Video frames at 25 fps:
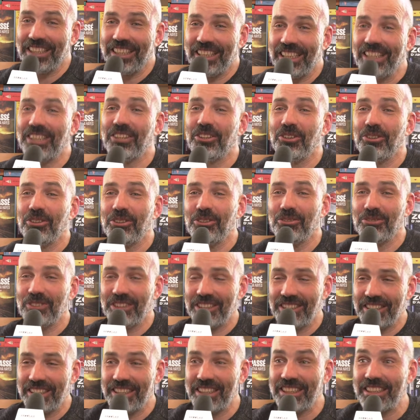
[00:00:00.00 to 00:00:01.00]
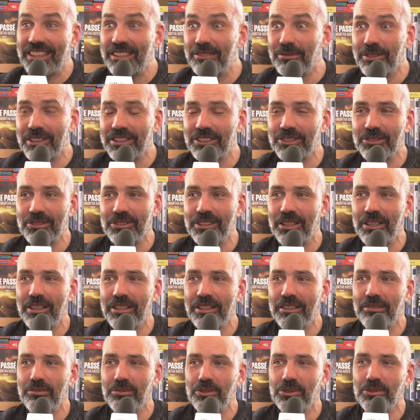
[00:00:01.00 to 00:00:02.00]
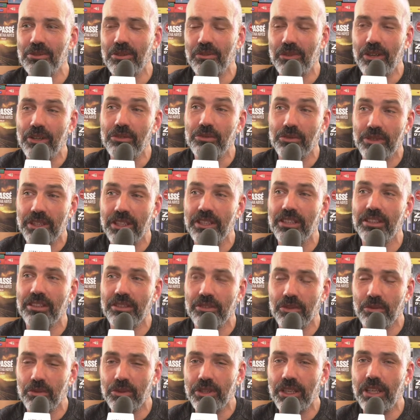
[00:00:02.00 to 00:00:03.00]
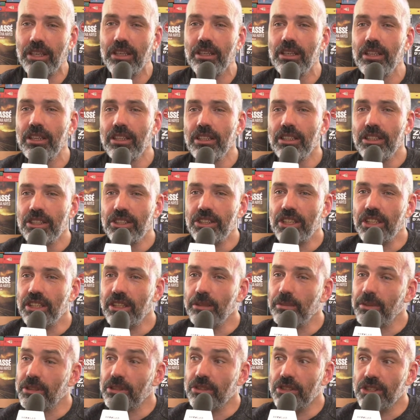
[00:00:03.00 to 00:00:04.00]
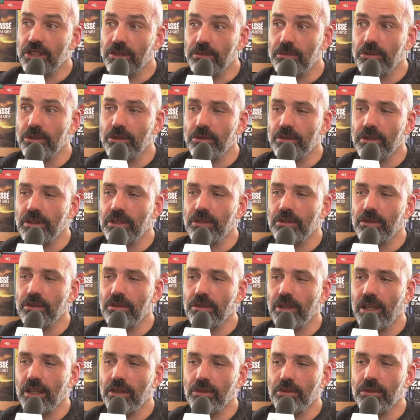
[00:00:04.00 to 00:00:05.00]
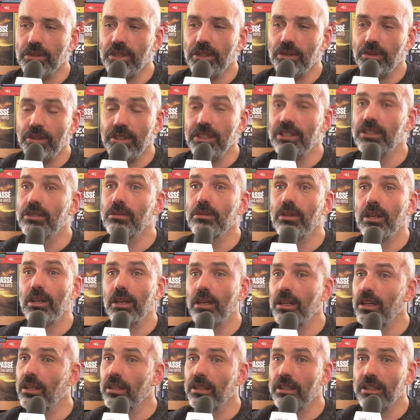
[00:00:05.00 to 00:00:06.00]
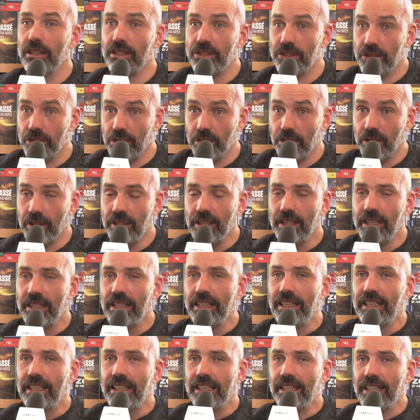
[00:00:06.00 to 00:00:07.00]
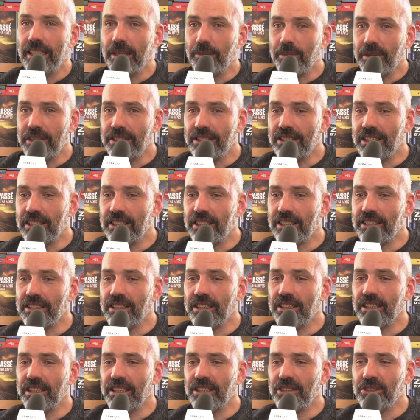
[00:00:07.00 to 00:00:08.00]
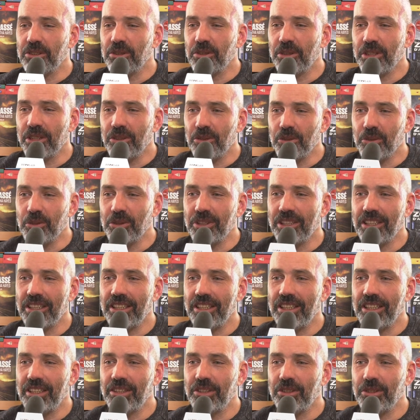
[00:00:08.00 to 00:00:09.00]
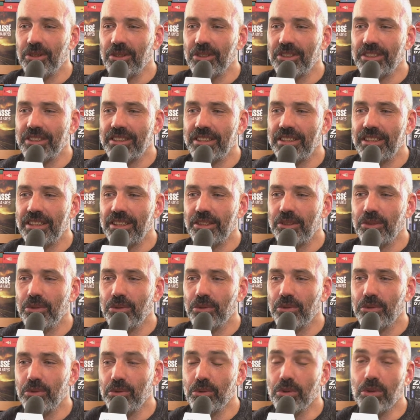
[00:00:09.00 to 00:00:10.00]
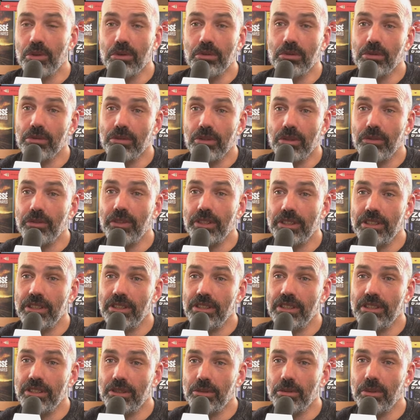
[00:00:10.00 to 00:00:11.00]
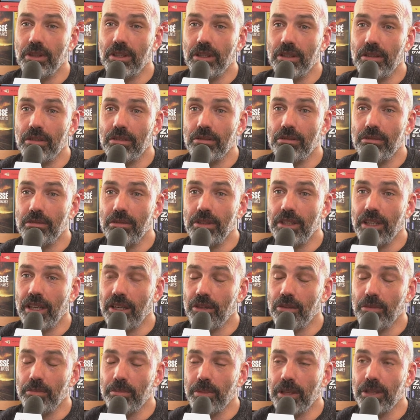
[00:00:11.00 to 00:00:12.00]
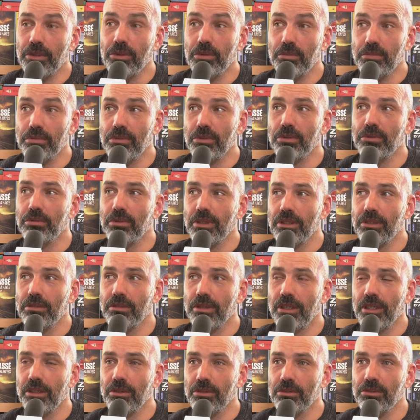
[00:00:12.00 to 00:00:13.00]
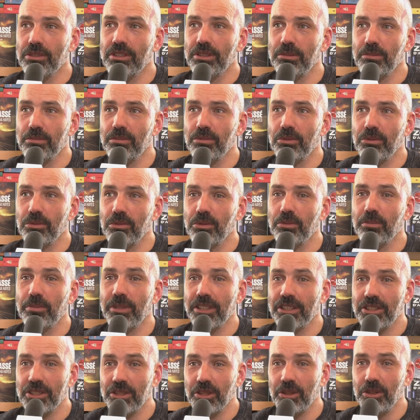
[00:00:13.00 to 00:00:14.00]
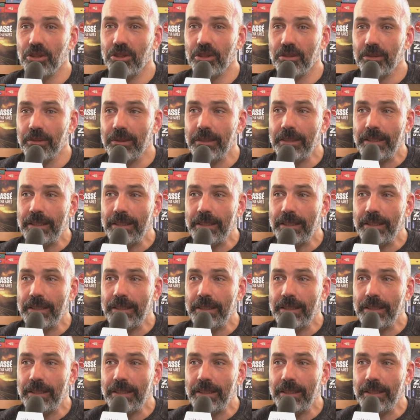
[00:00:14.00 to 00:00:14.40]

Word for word: les lecteurs en fait, t'écris parce que tu as besoin, enfin en tout cas dans mon cas, j'écris parce que j'ai besoin de raconter une histoire et qu'elle sort. Et après ce qui est très intéressant dans les rencontres avec les lecteurs, c'est que tu te rends compte qu'en fait ces histoires, euh, tu les racontes pas que pour toi, tu les racontes aussi pour d'autres personnes